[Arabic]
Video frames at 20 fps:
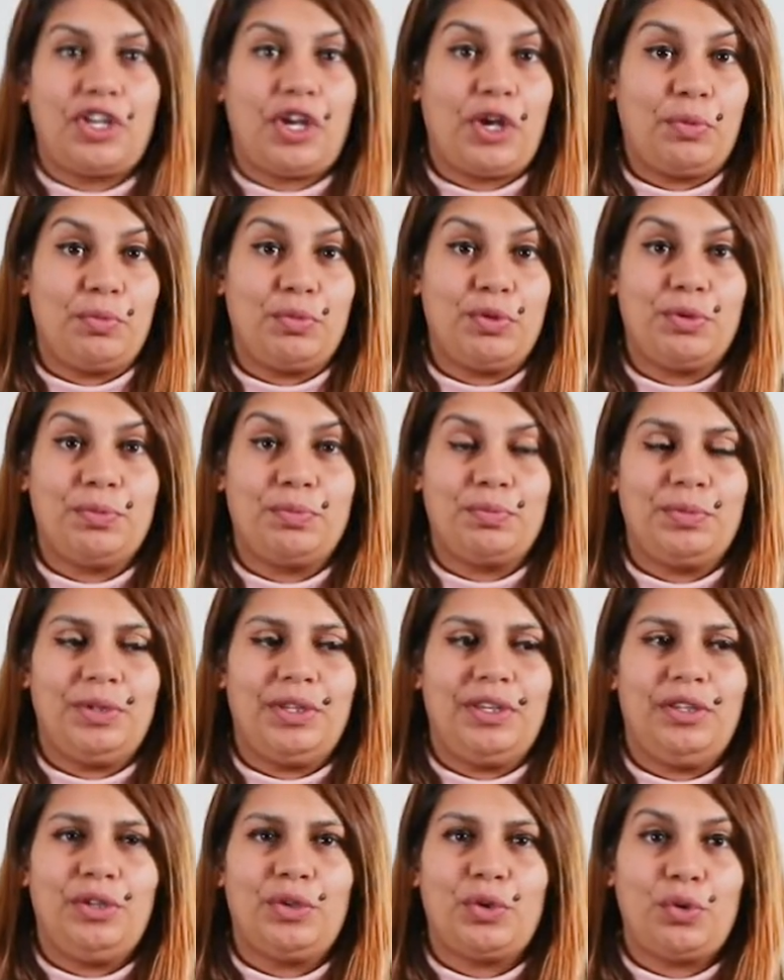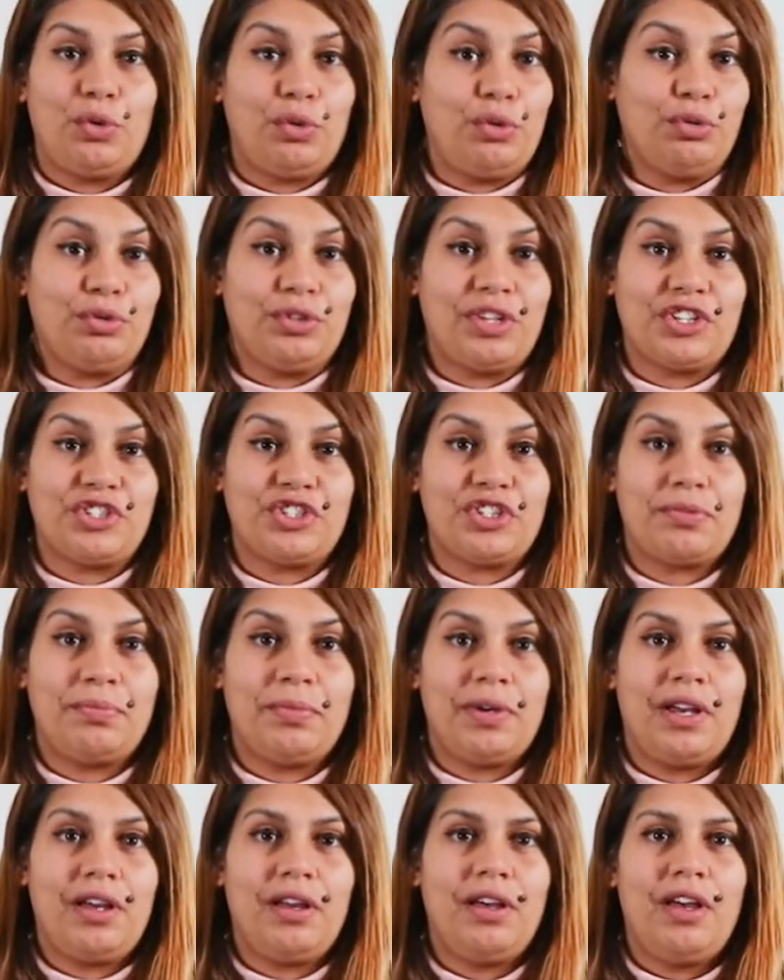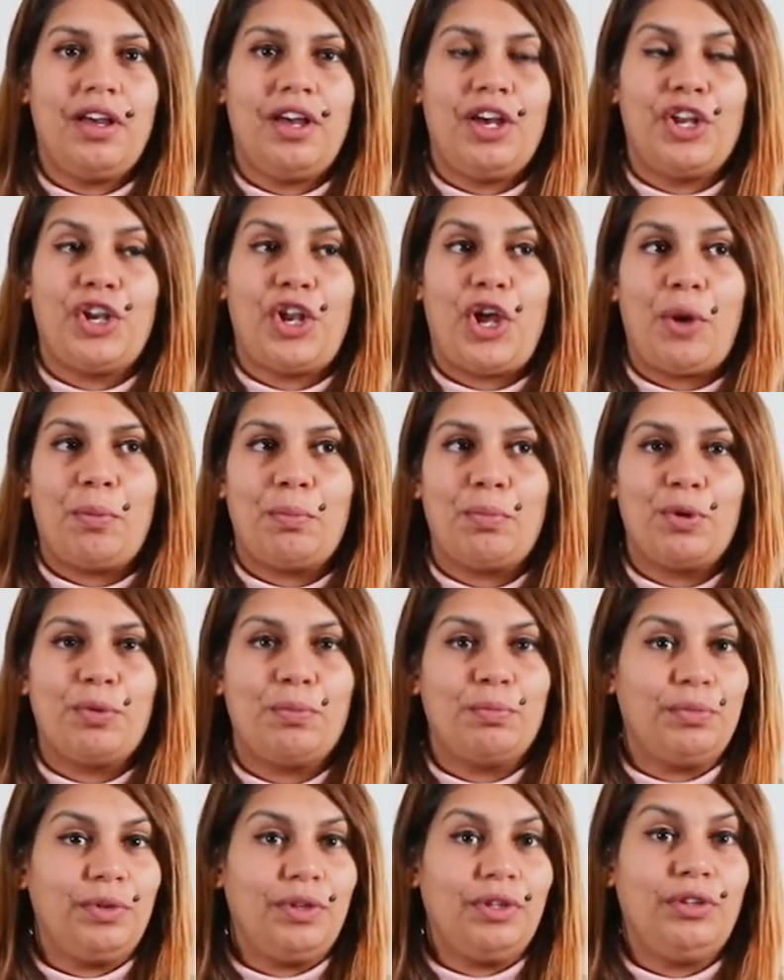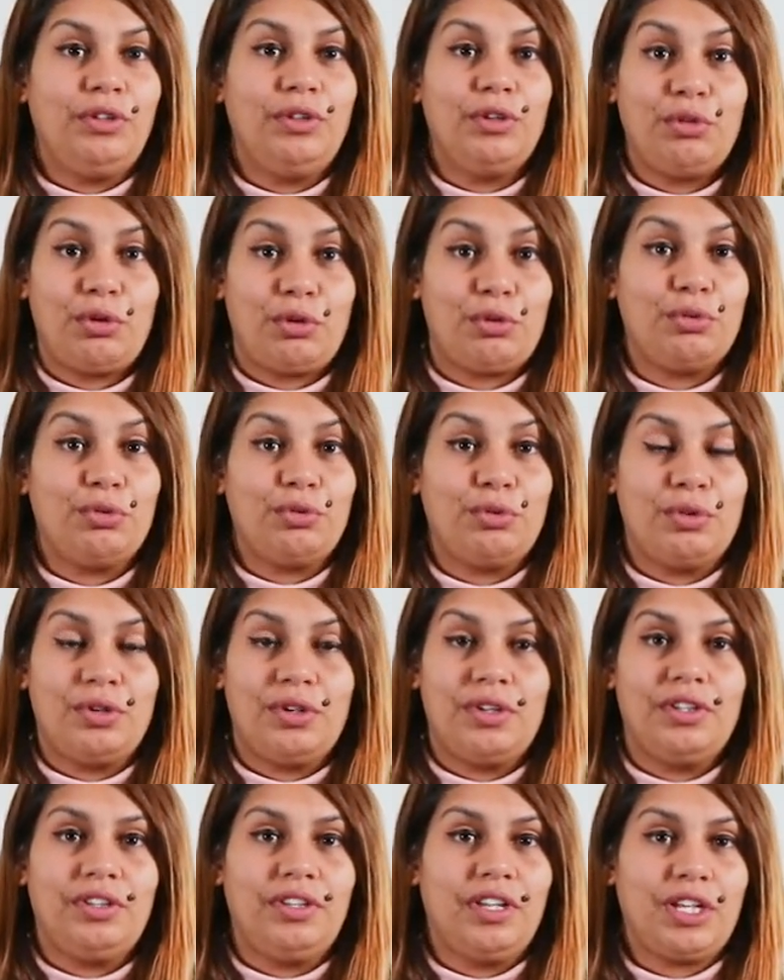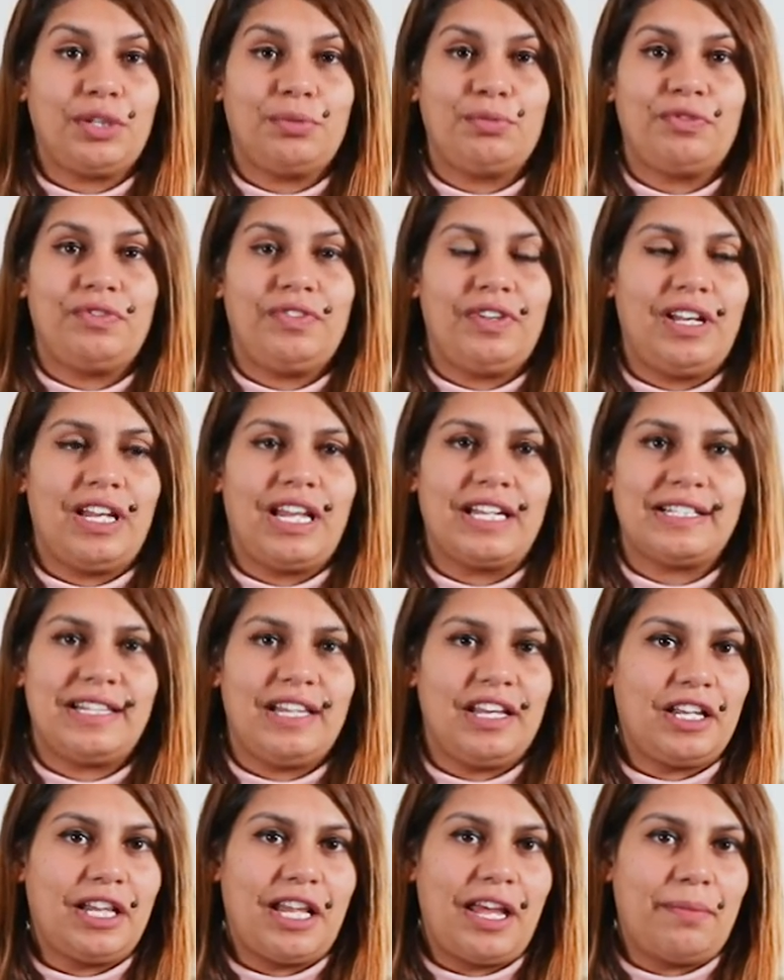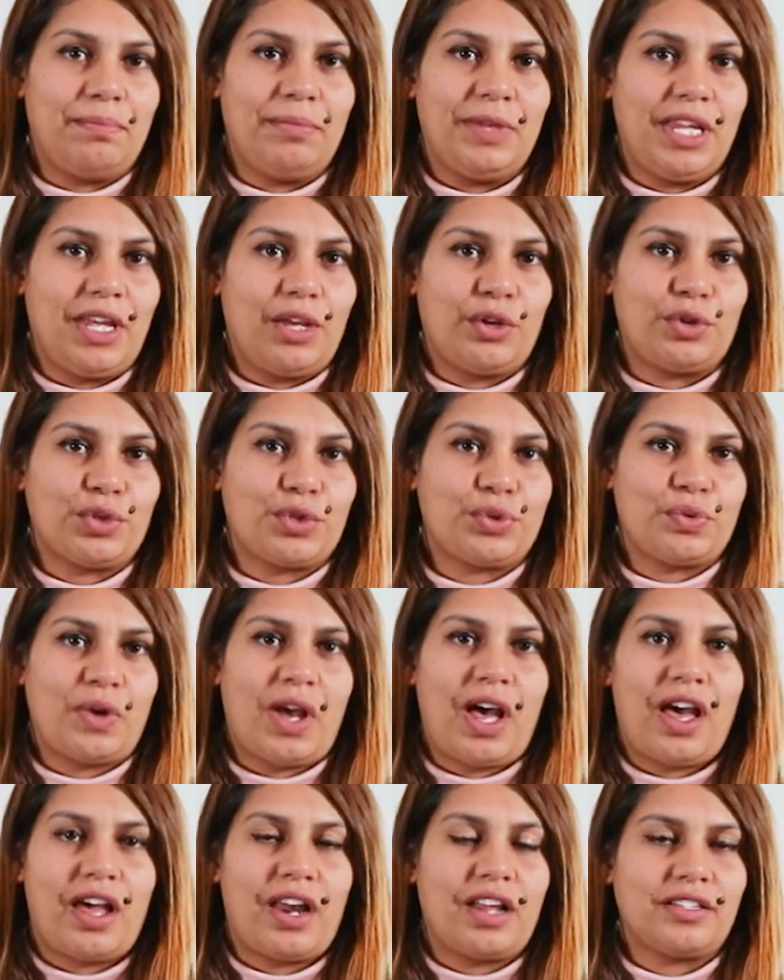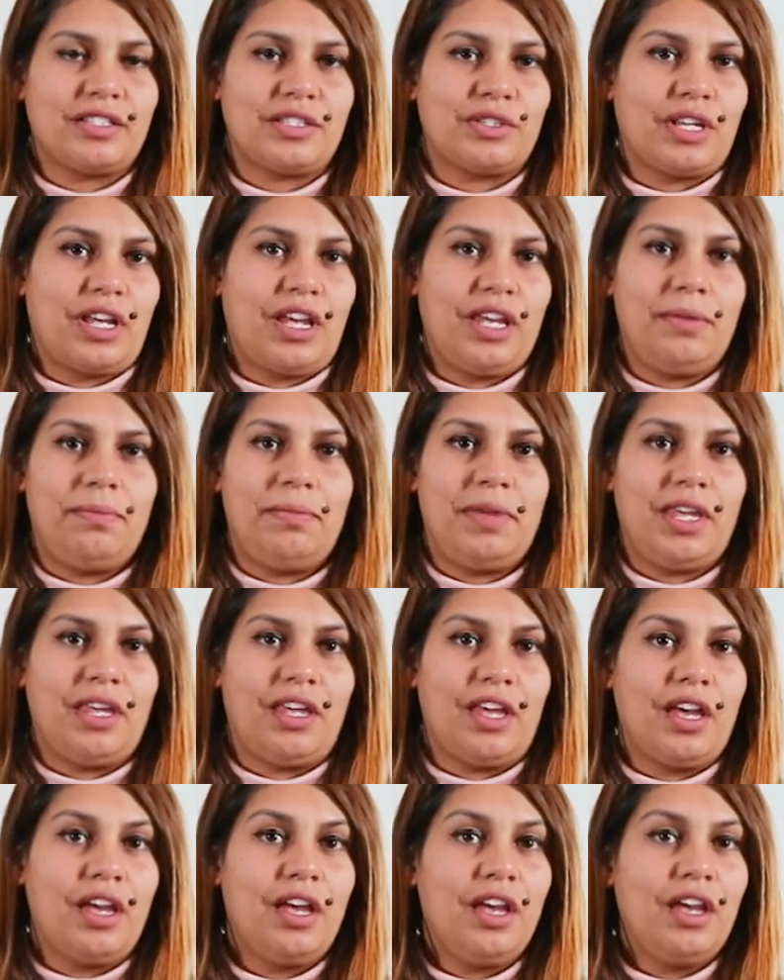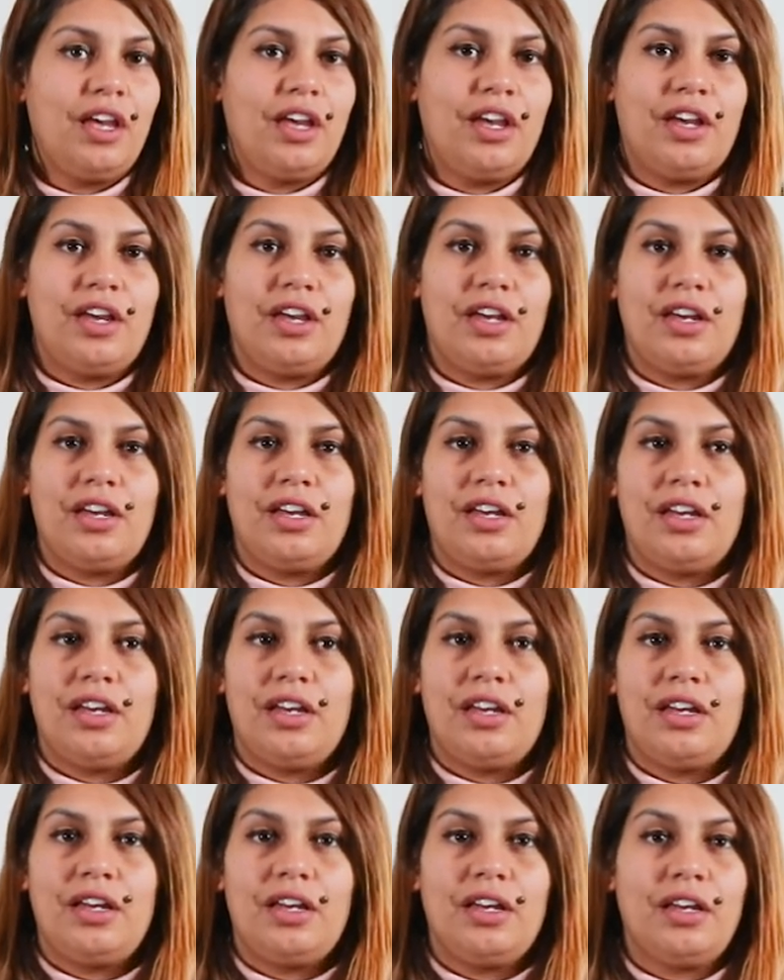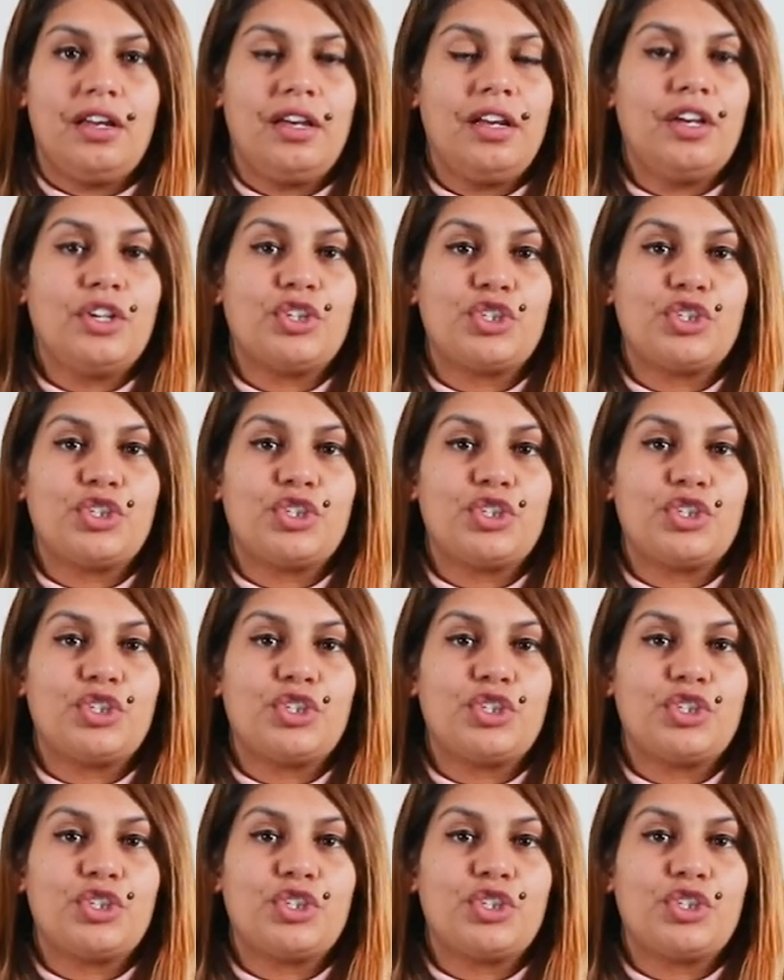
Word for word: نحبهم يخوضوا التجربة نحبهم يدخلوا يخدموا في الأسلاك الأمنية كسوا حرس حماية آه،